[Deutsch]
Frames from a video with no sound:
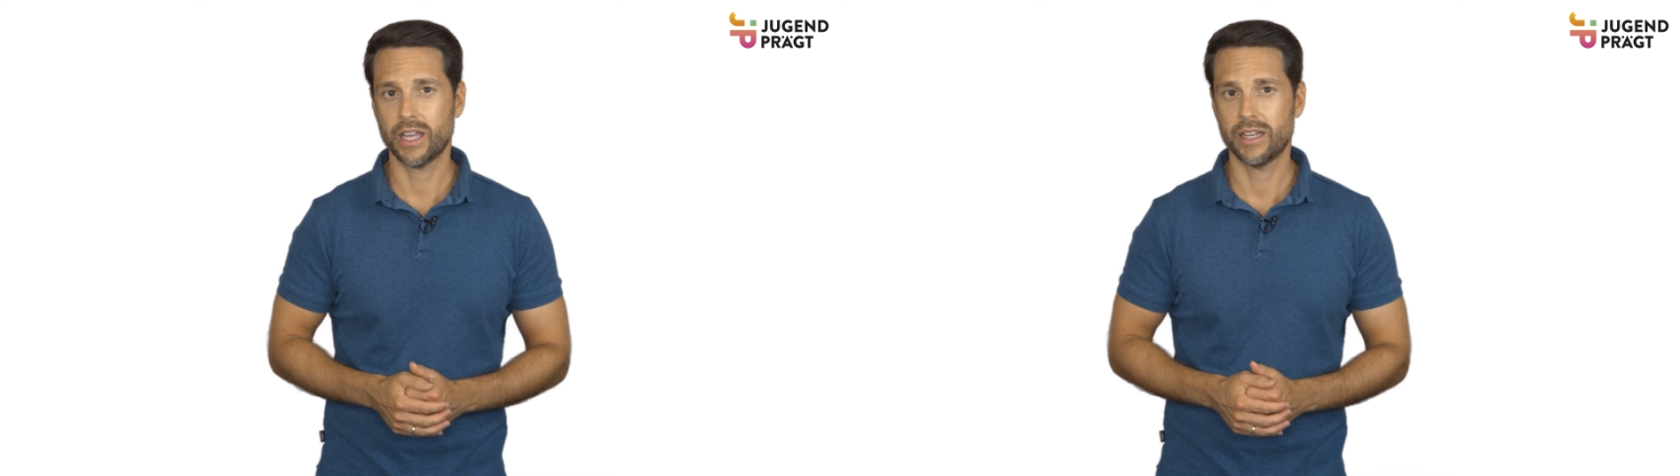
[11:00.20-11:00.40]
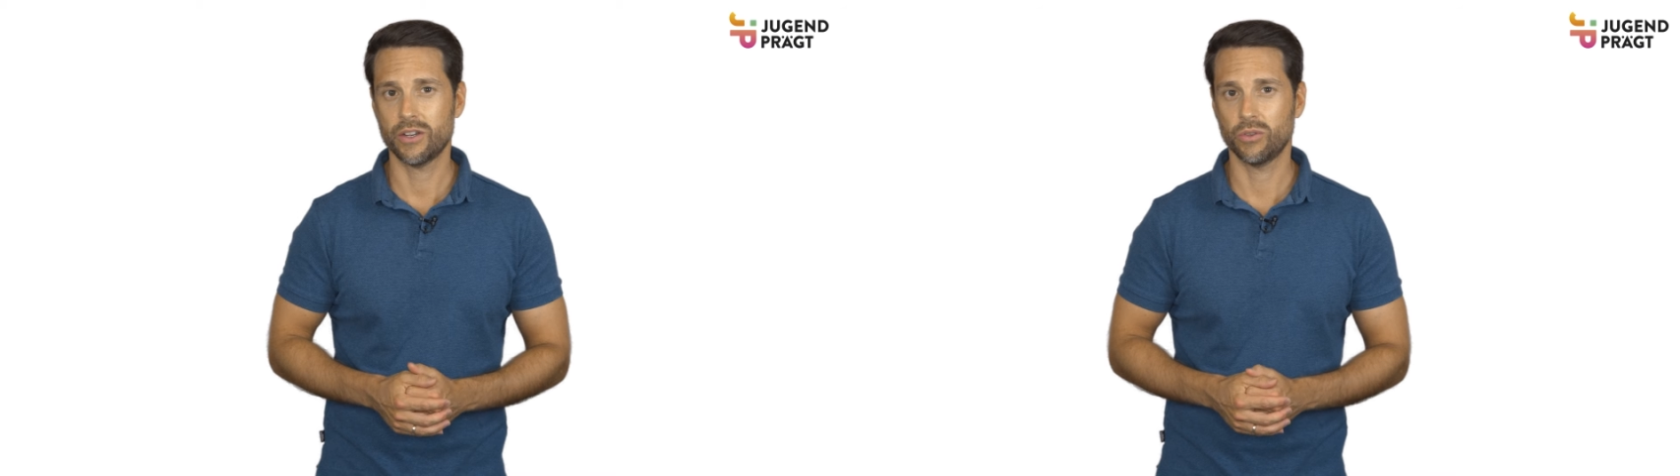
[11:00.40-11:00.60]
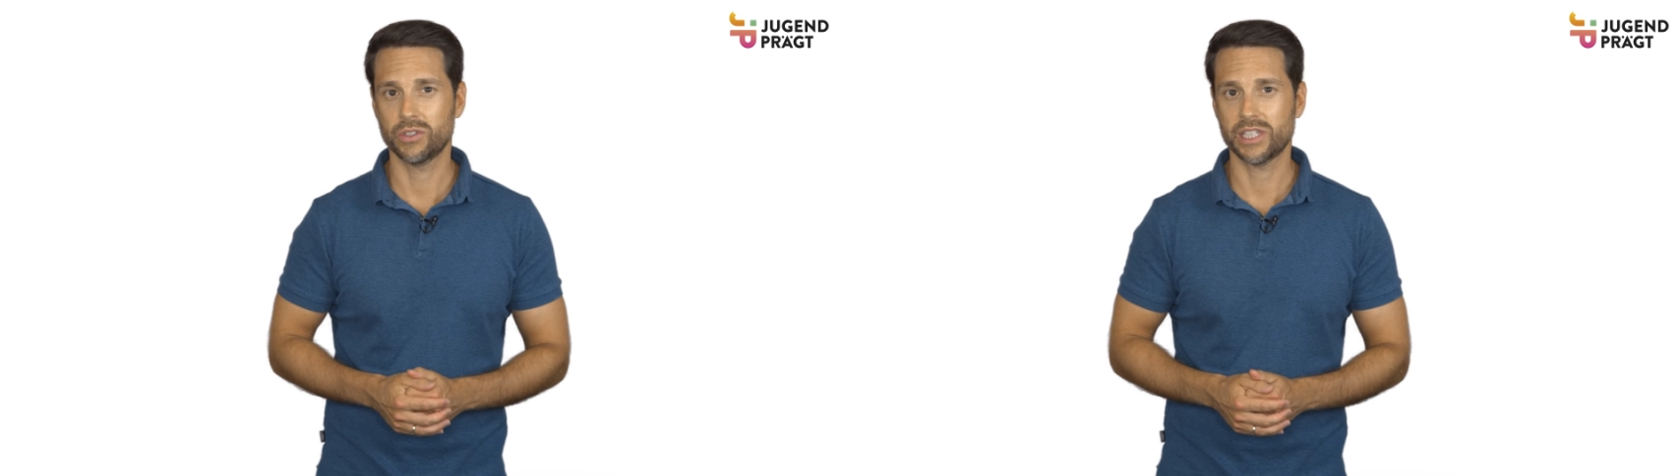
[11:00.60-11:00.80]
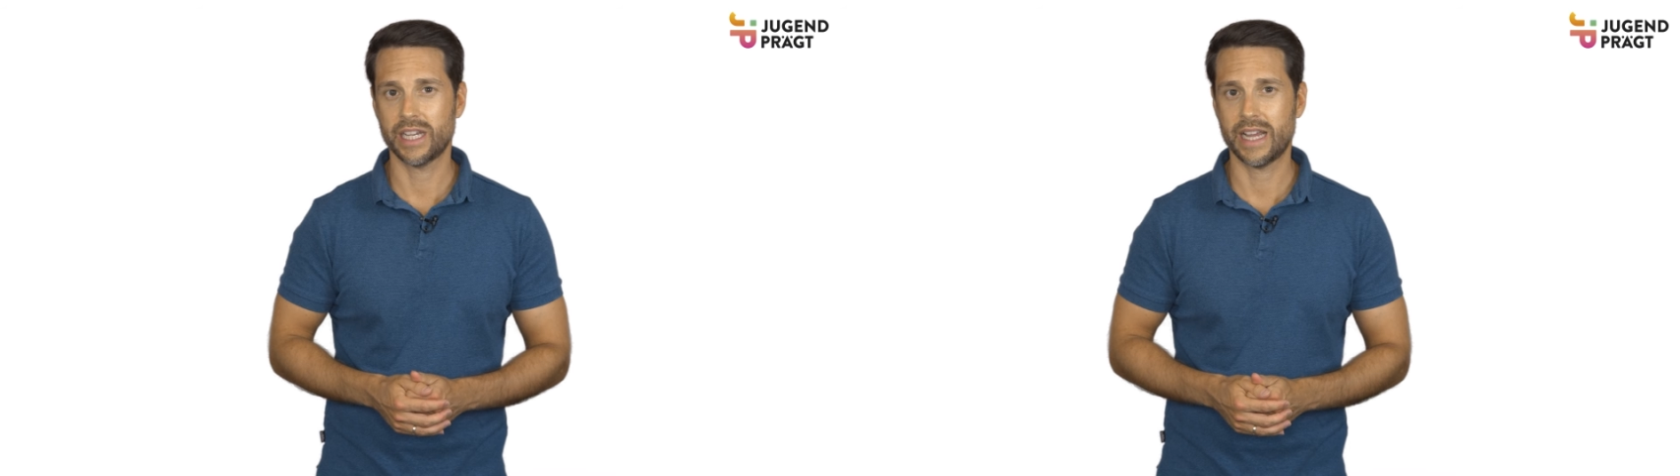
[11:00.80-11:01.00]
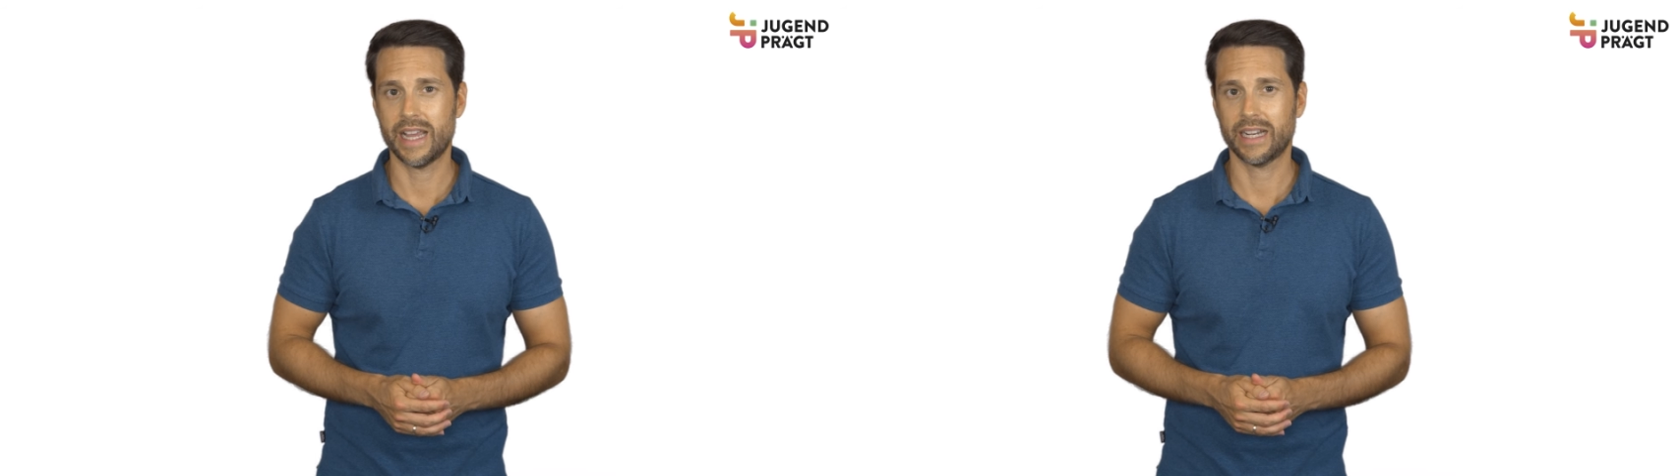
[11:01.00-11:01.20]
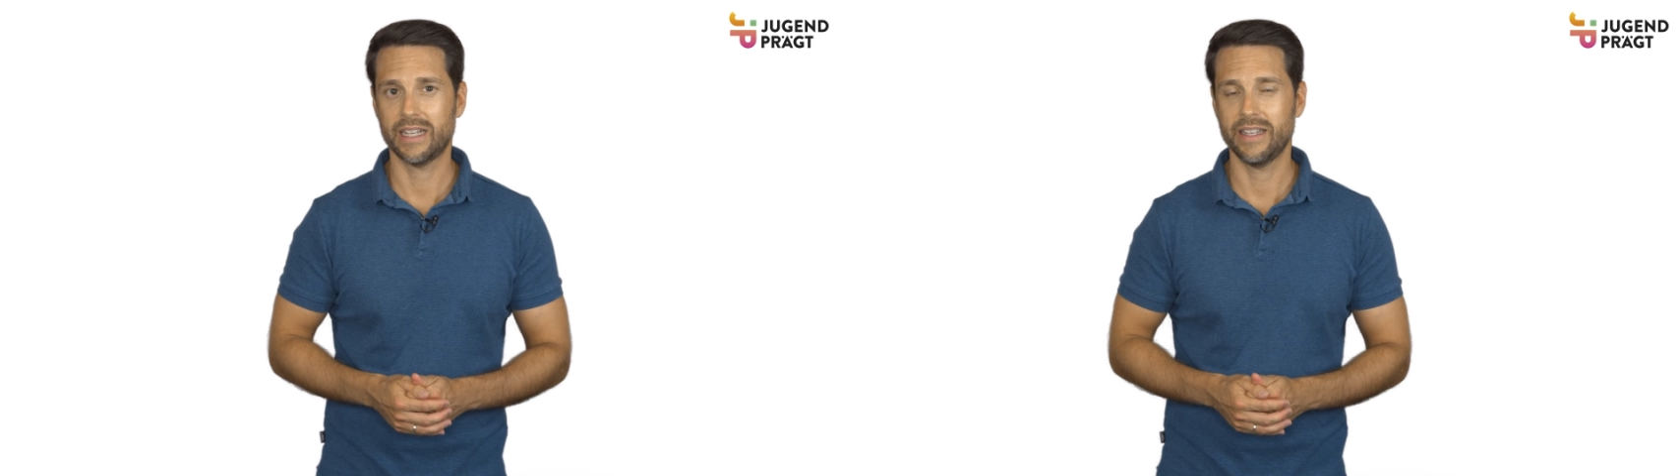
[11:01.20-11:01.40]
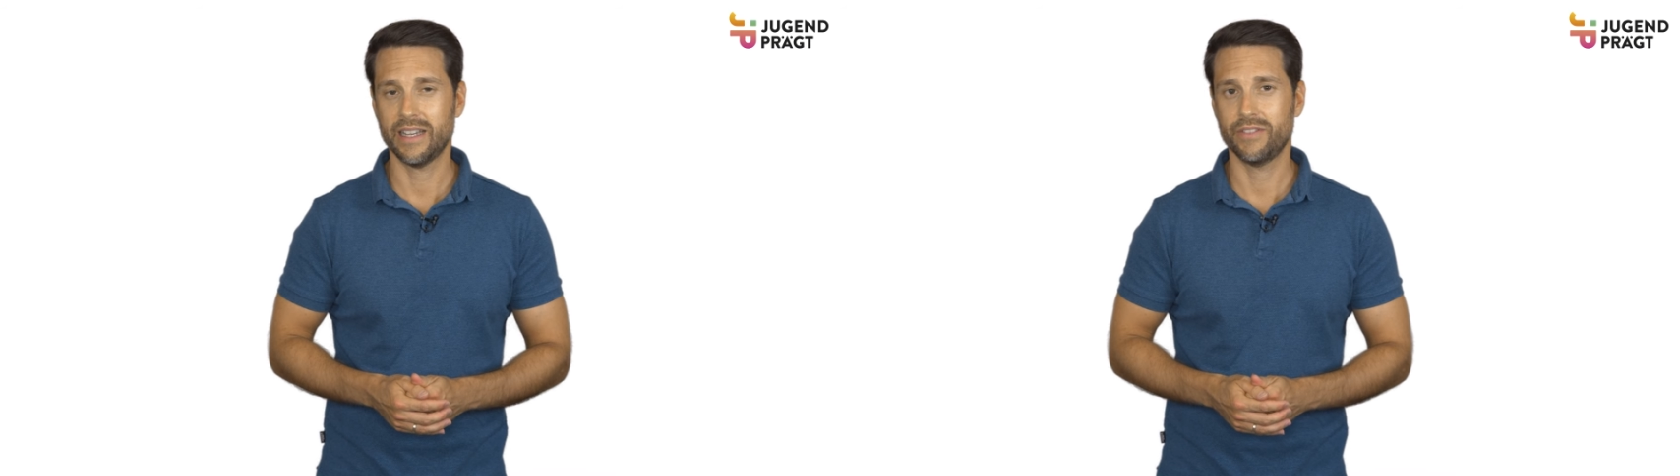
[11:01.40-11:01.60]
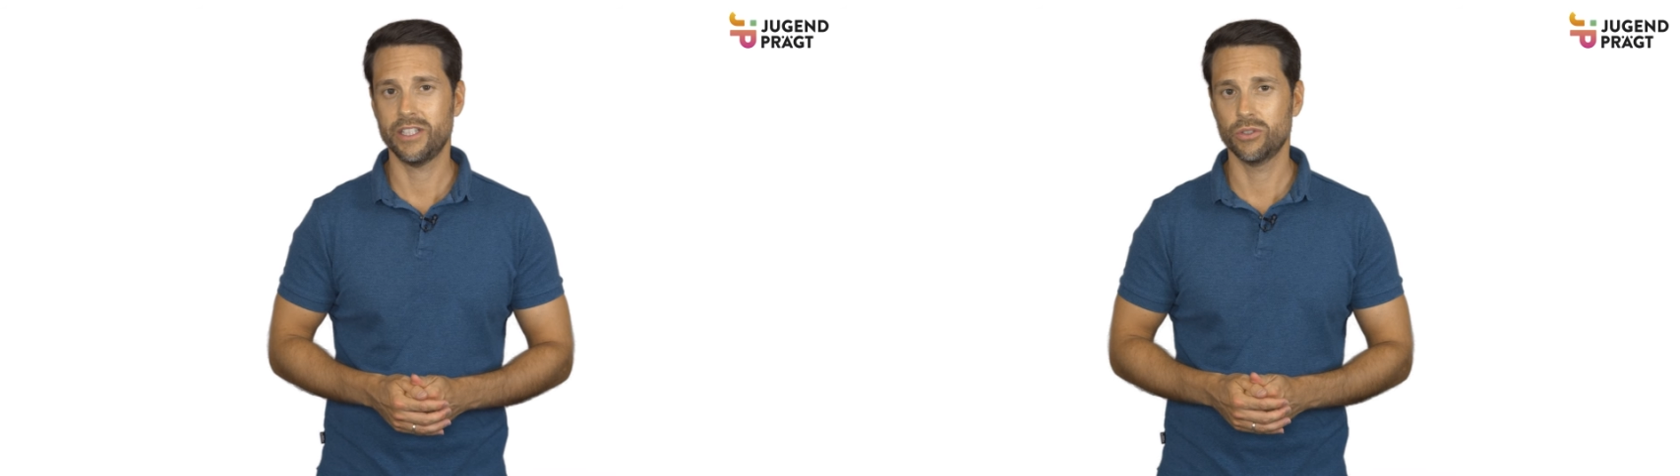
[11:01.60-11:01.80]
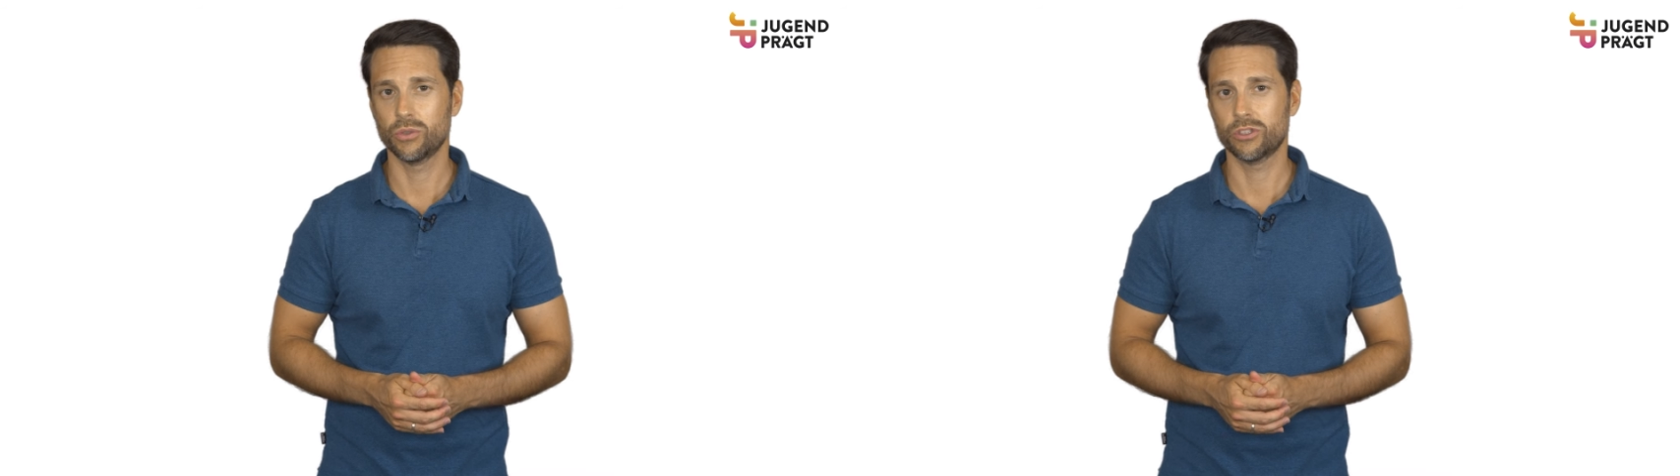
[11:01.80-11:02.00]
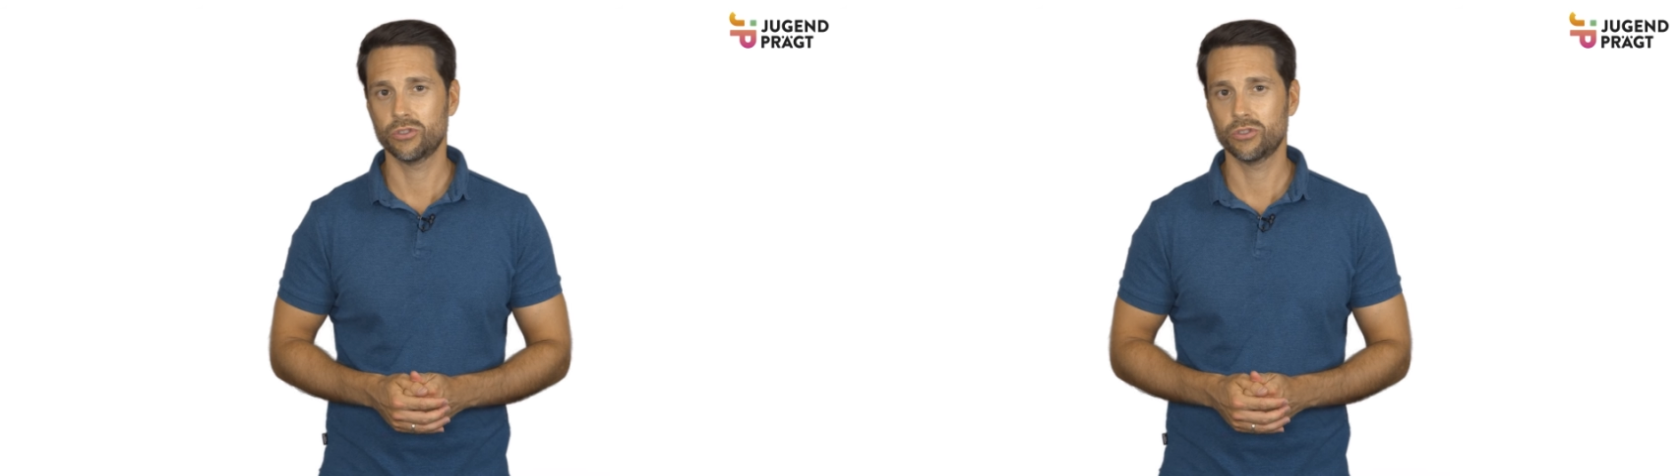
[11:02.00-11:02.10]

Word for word: gerne unser Erklärvideo